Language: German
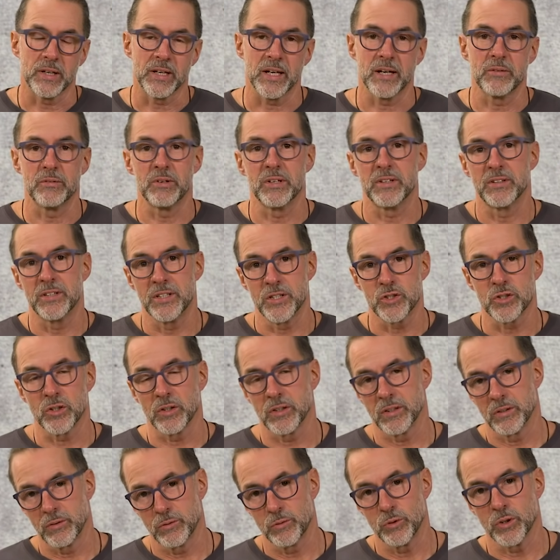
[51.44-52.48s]
Gravel sieht
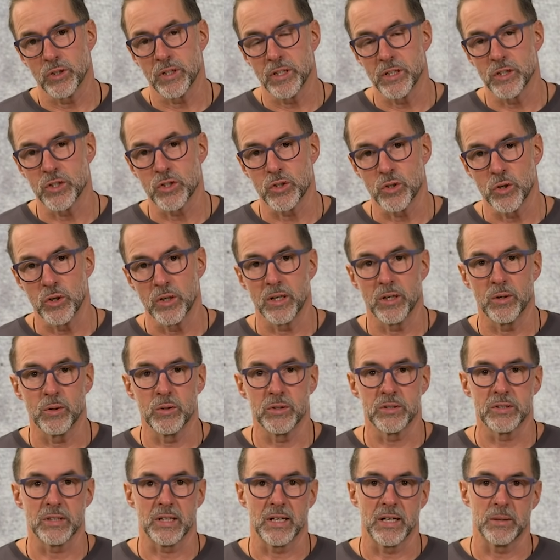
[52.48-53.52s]
schon wirklich schön
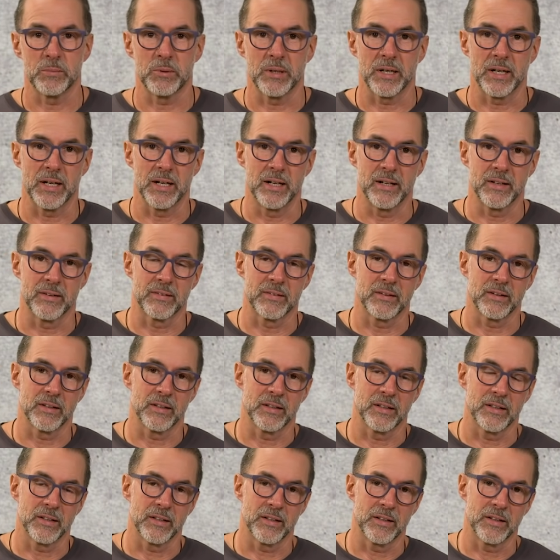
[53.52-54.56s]
aus, aber als
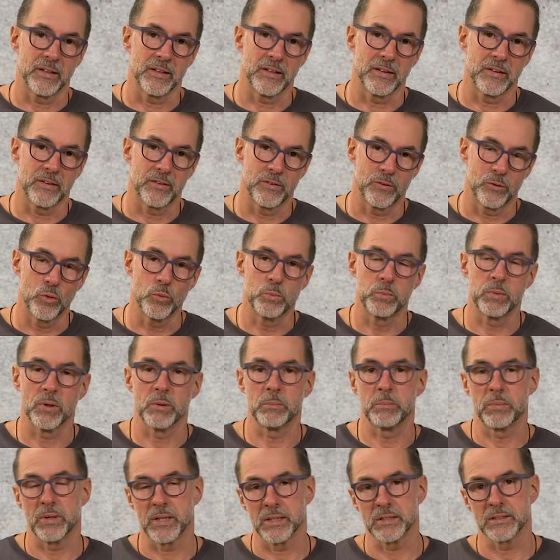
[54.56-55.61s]
äh, Super
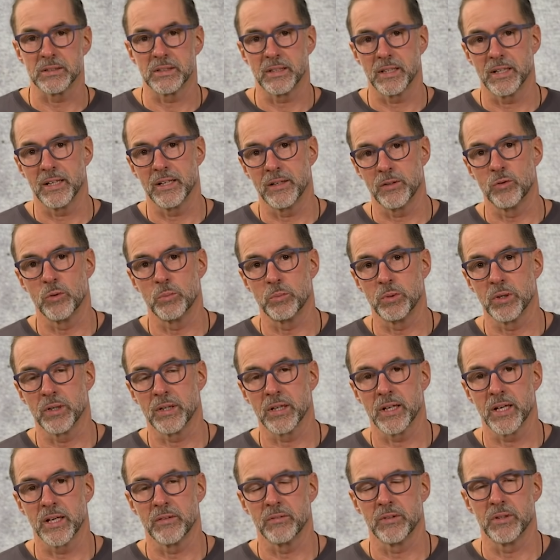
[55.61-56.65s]
Pastell Super
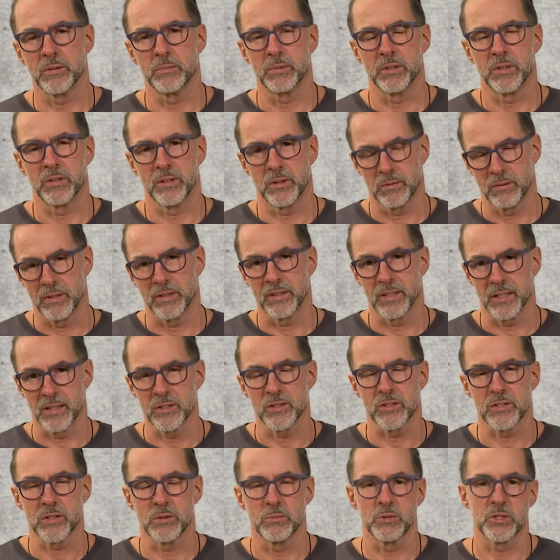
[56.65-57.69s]
Gravel, beziehungsweise
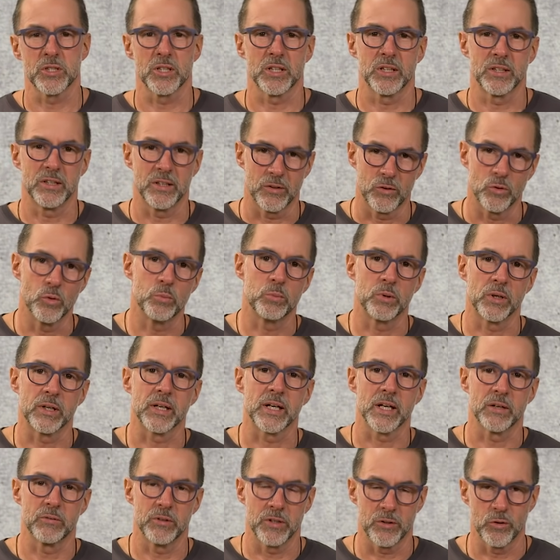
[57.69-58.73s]
andersrum ist richtig Super
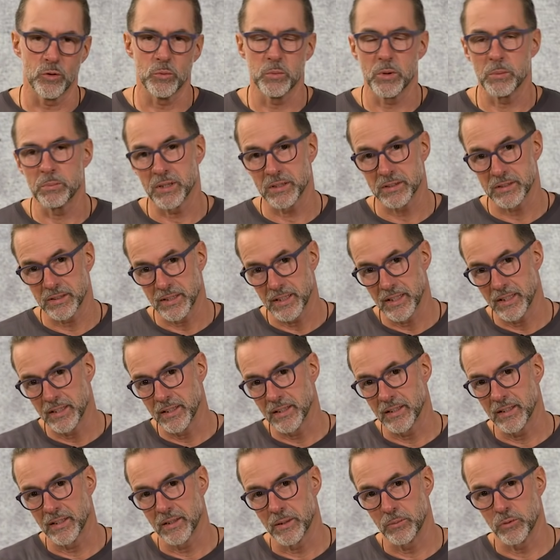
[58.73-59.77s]
Gravel Super Pastell, ne,
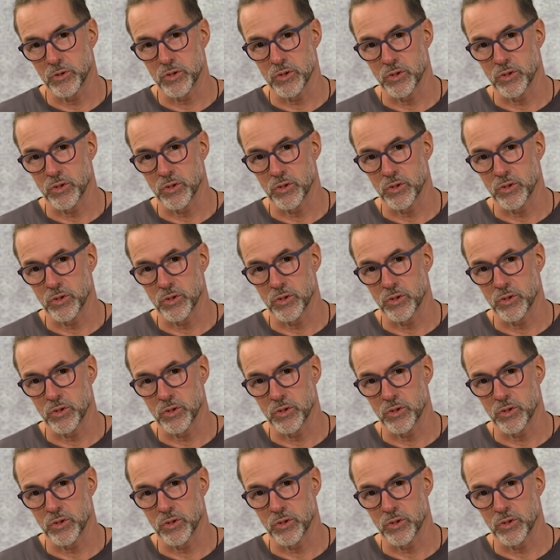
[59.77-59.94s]
da haben wir